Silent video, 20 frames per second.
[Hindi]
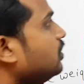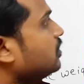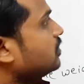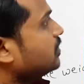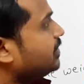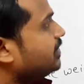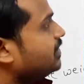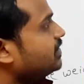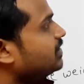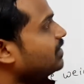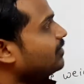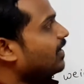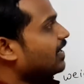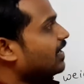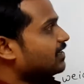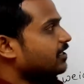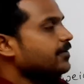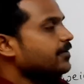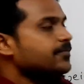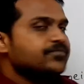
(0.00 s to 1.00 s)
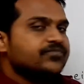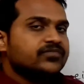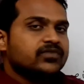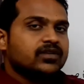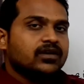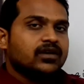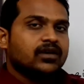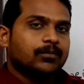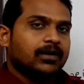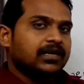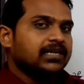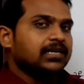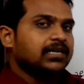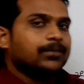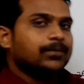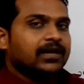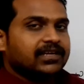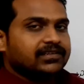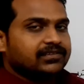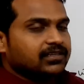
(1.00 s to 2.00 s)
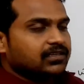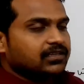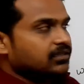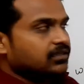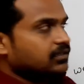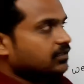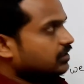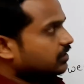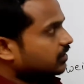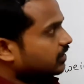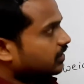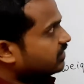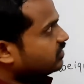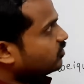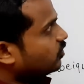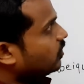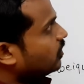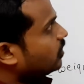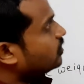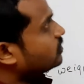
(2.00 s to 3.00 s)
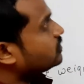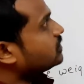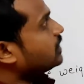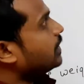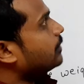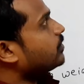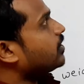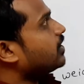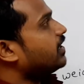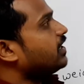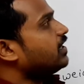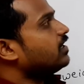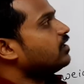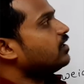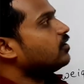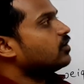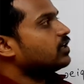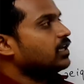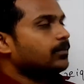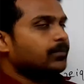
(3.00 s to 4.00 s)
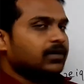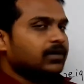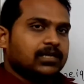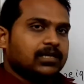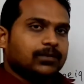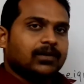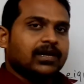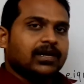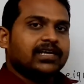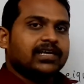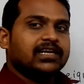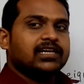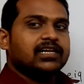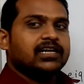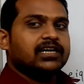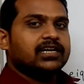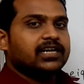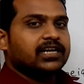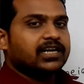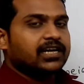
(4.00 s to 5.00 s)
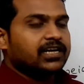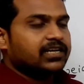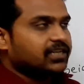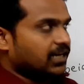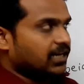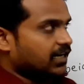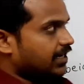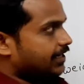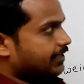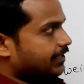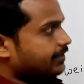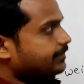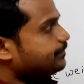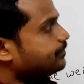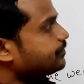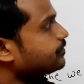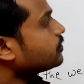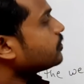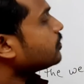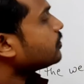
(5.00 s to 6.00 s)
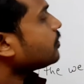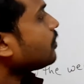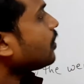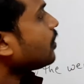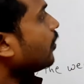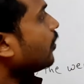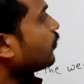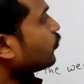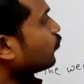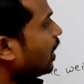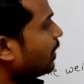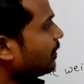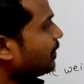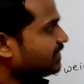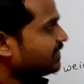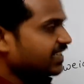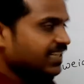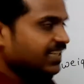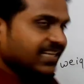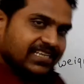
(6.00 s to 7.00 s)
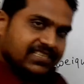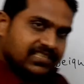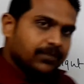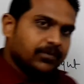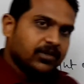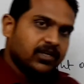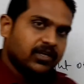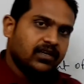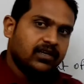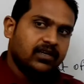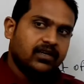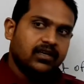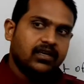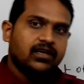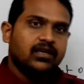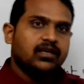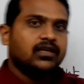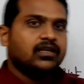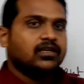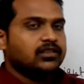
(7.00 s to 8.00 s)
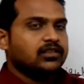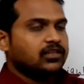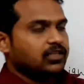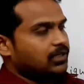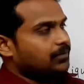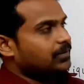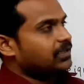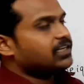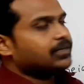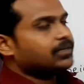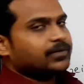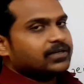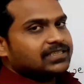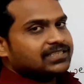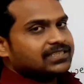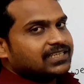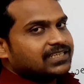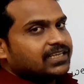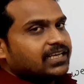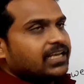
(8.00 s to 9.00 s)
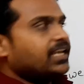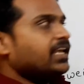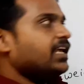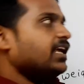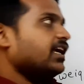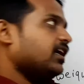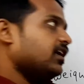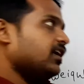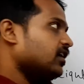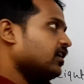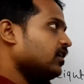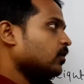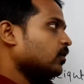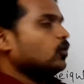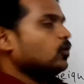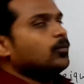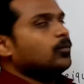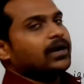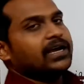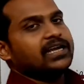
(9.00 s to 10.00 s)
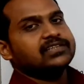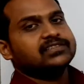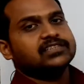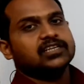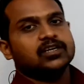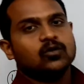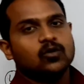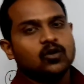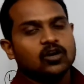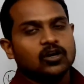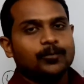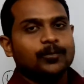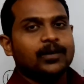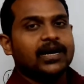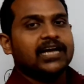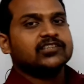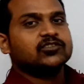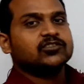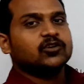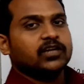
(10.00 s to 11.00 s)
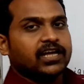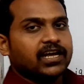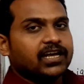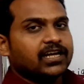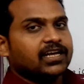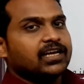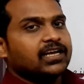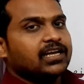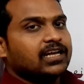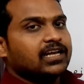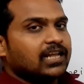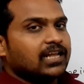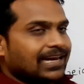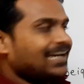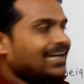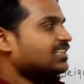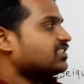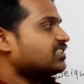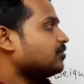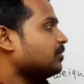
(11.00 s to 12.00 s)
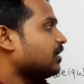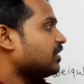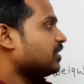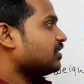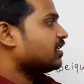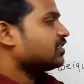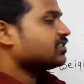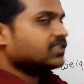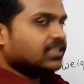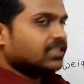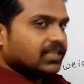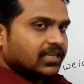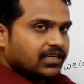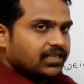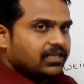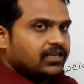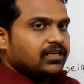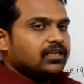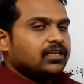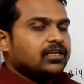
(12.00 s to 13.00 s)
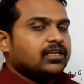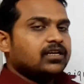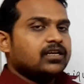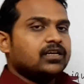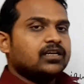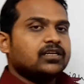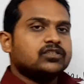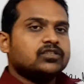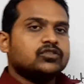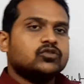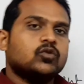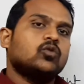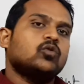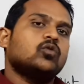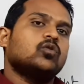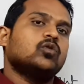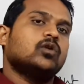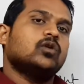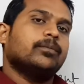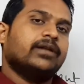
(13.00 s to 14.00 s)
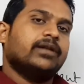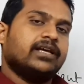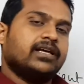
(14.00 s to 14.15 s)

सीधी सी बात है मल्टीप्लिकेशन की जो चैप्टर है और ये मल्टीप्लाई के लिए इंडिकेट कर रहा है तो आप ऐसे कैसे भी तीन मेथड अपन ने सीखे एक रो uh, वाइज एक कॉलम वाइस और एक लेटेस्ट मेथड्स के जो हमने